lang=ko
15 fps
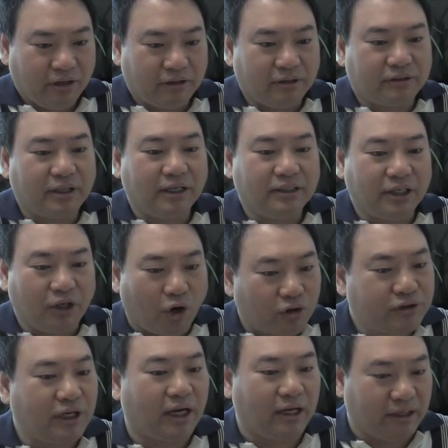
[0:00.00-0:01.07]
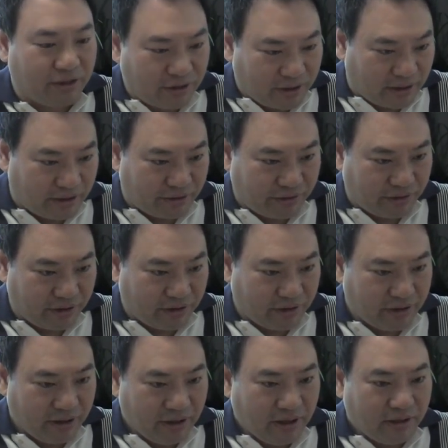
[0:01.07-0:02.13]
네. 그때 이제 역사가 일어나는 거예요.
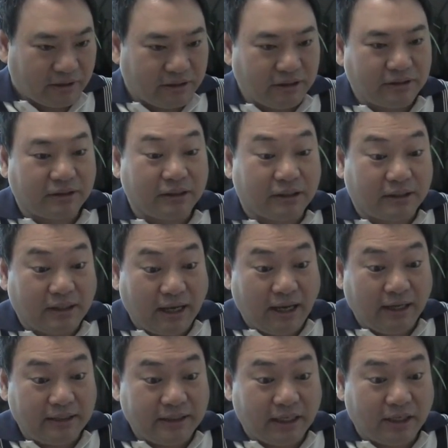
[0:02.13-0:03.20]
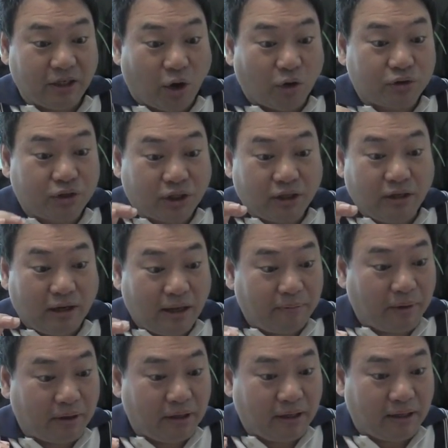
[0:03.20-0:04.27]
그 그때 이제 영적인
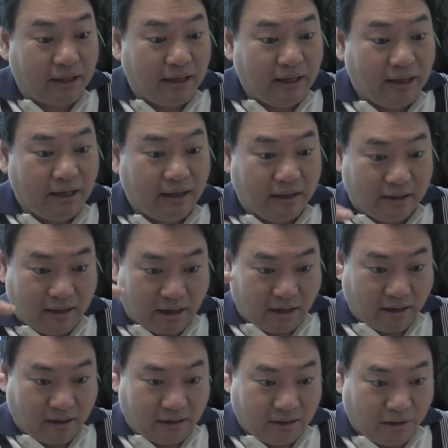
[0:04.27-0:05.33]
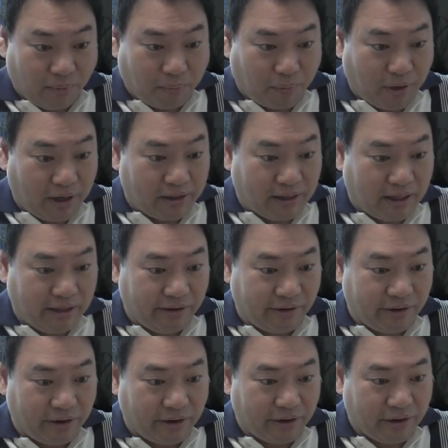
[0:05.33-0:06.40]
레벨이 딱 업그레이드 하는
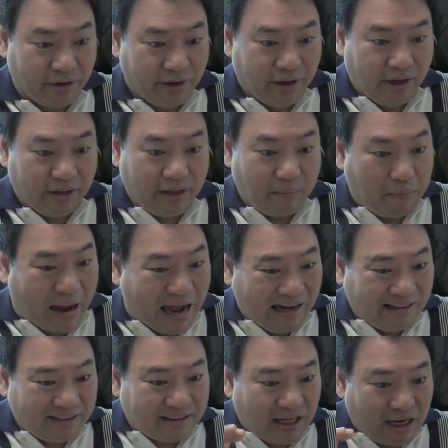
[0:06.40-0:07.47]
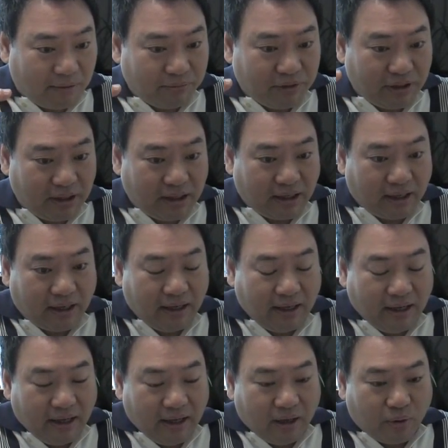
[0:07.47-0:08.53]
거예요. 아, 네. 근데 많은 사람들이
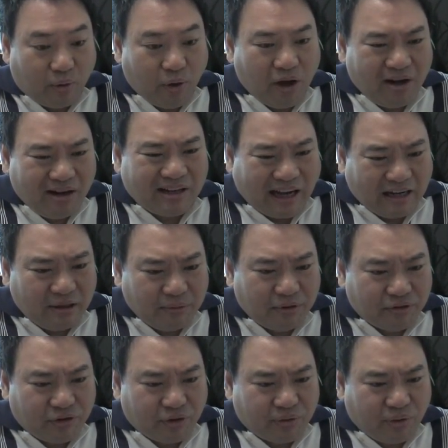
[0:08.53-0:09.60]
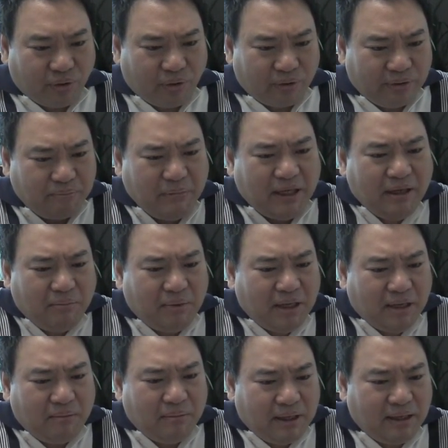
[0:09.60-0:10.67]
교회를 다니면서도
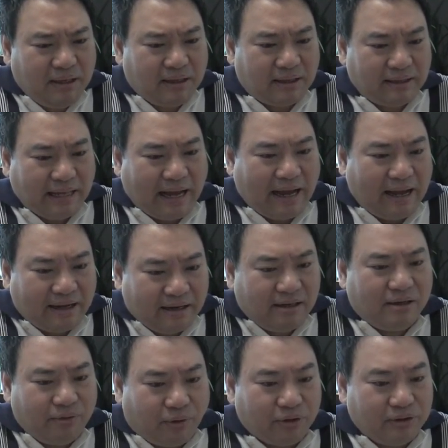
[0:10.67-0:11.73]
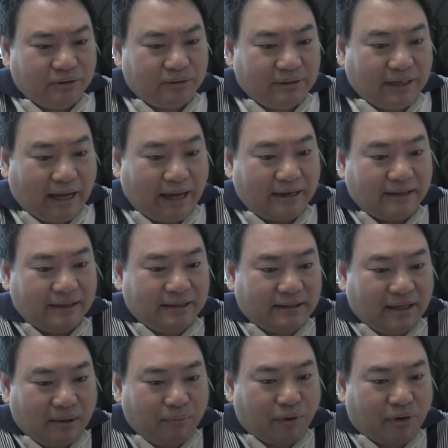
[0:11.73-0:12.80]
미미미 나를 원
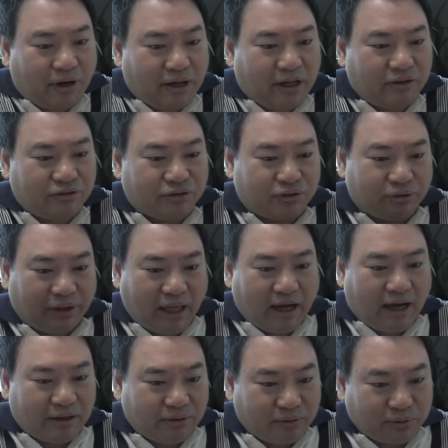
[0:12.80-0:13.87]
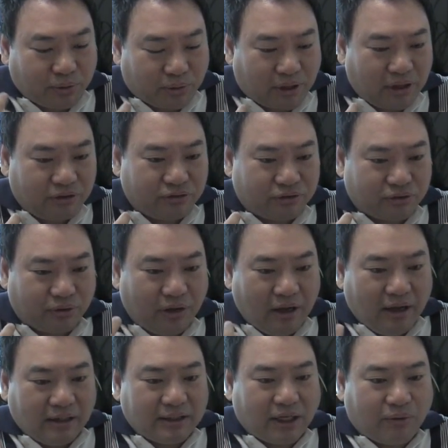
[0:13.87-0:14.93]
나를 행복하게 해주시고 내 가정 좋게 해주시고
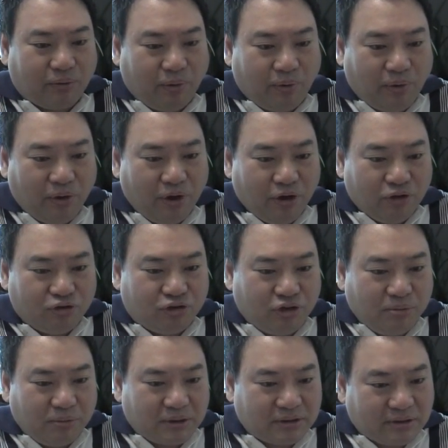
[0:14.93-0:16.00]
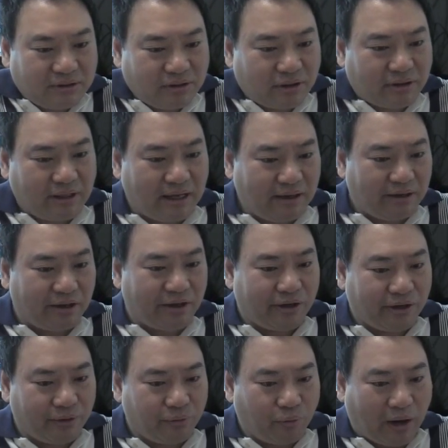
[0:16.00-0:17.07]
그렇죠. 자꾸 주님을
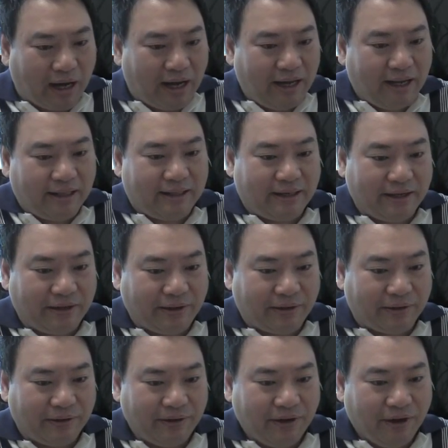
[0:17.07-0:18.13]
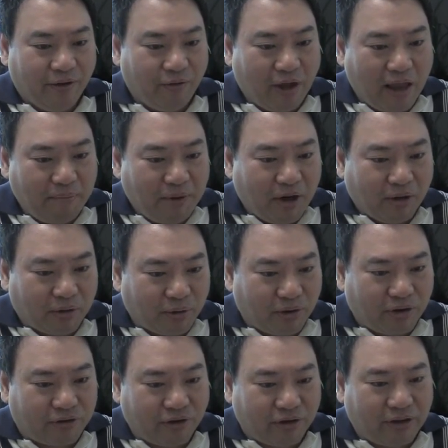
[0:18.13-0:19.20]
끌어당겨요. 놔야 돼요. 그렇죠. 예배를
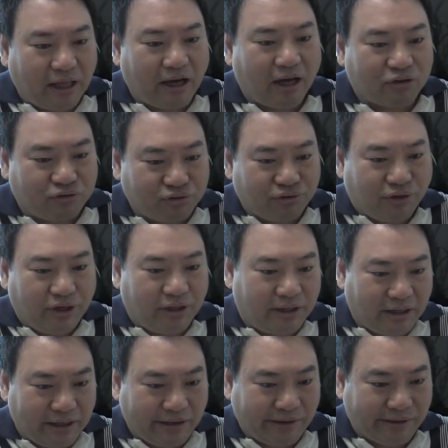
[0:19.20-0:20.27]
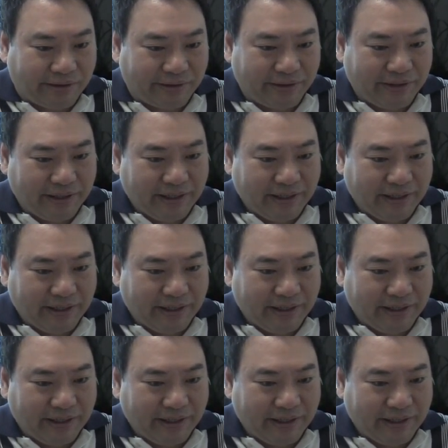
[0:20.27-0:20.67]
통해서 내가 죽어야 돼요.